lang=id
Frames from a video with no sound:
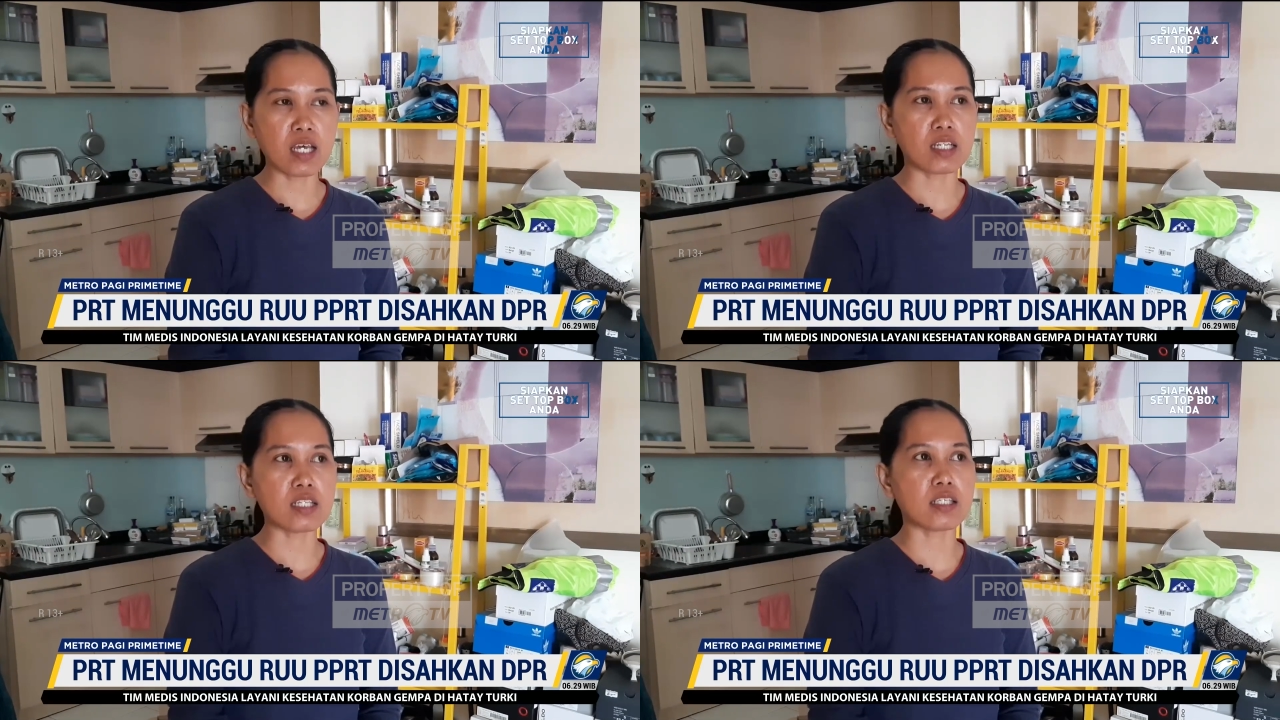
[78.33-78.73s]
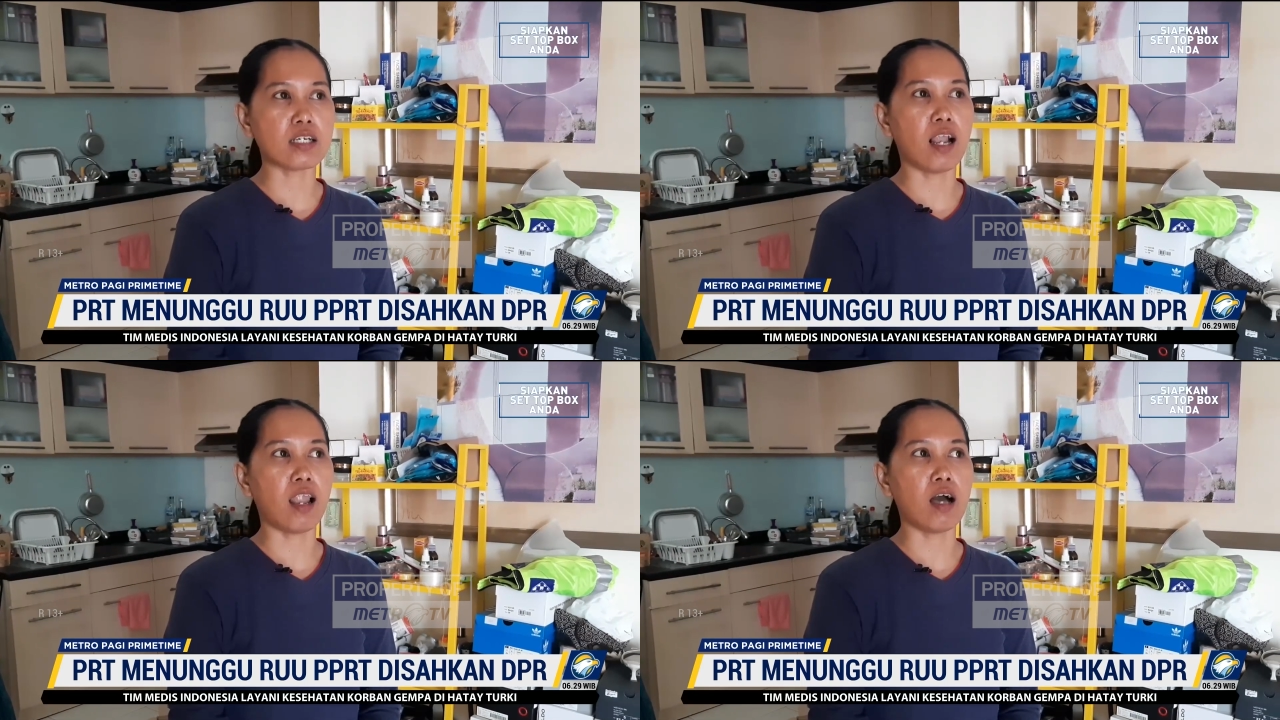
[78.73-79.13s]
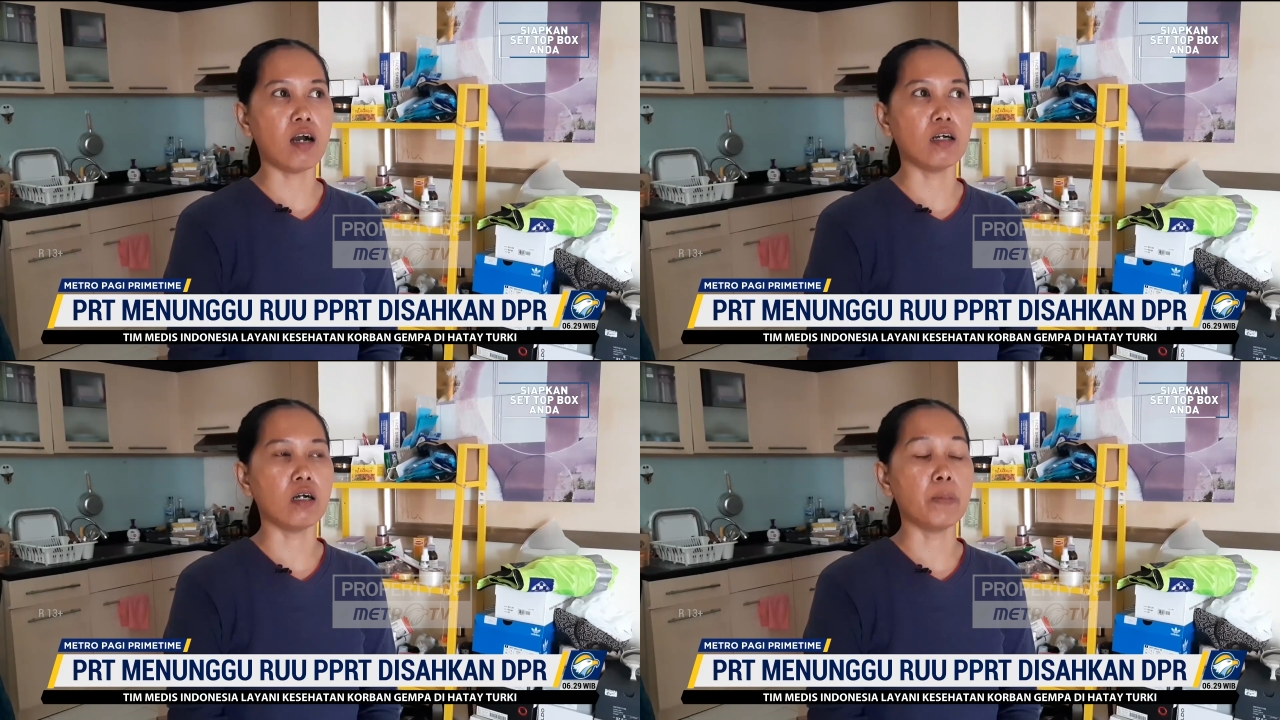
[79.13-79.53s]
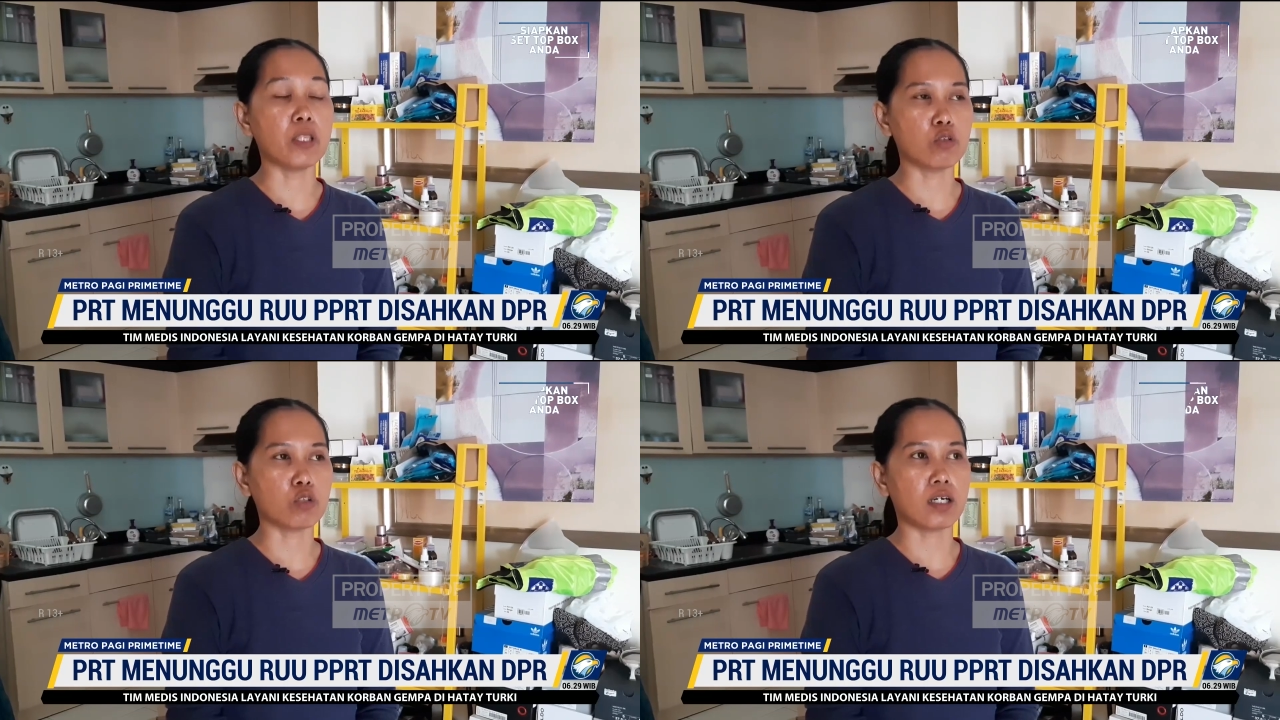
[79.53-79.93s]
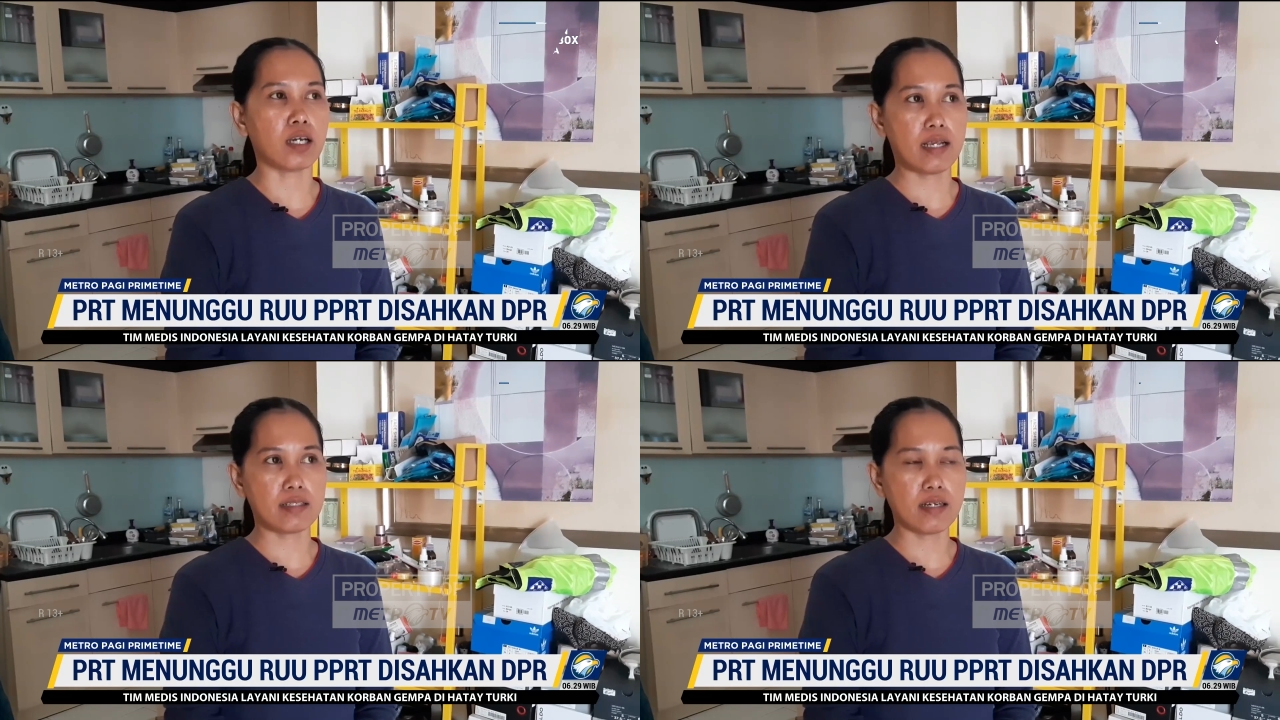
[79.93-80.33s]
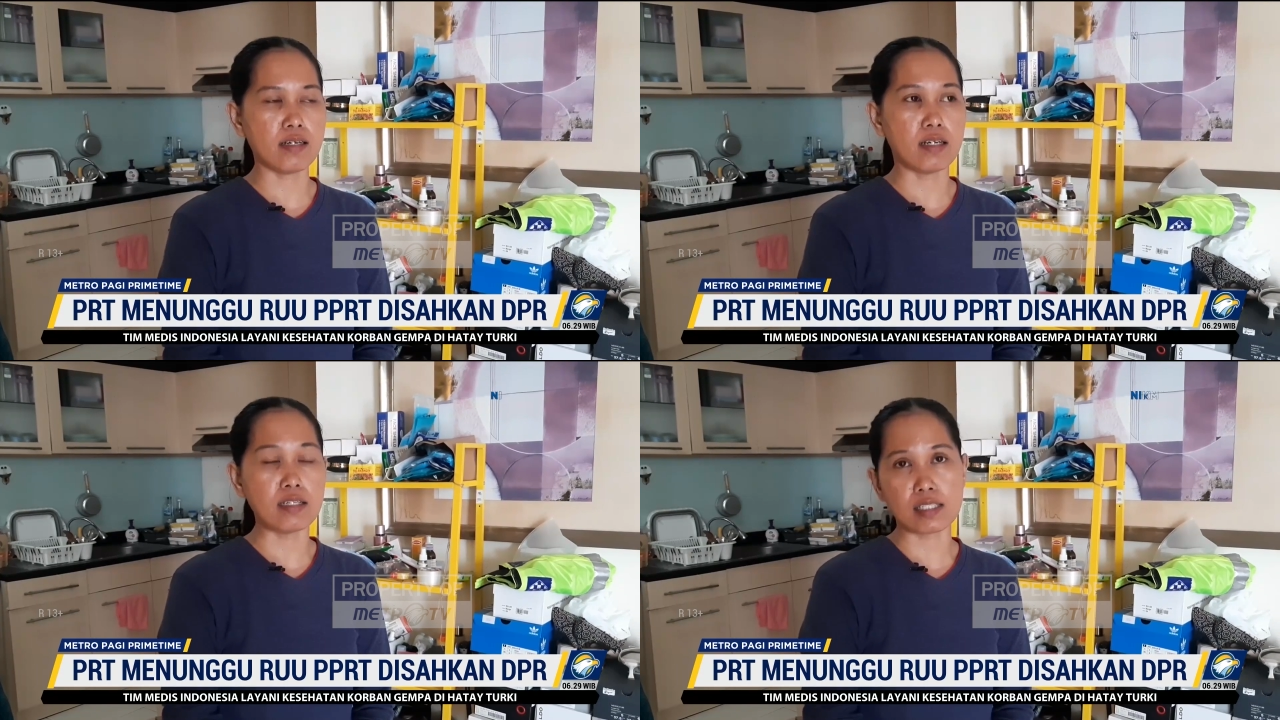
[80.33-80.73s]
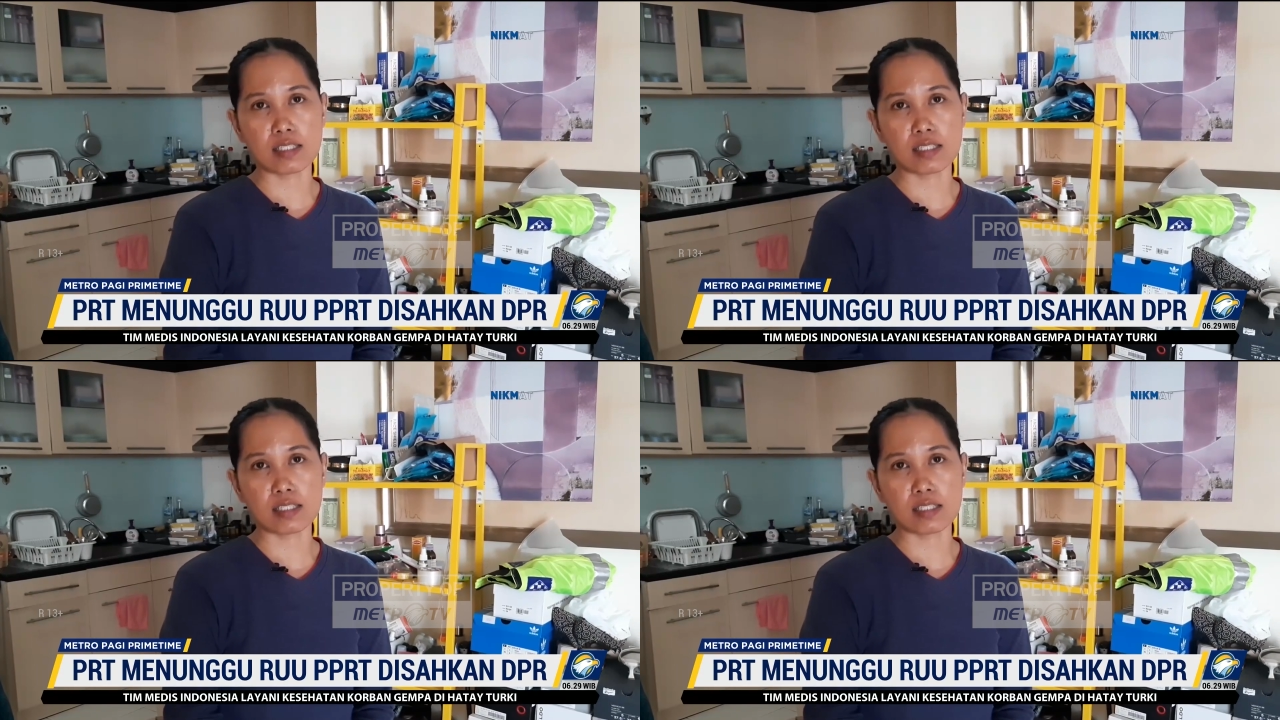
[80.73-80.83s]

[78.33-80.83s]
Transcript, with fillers: dari segala uh, bentuk kekerasan dan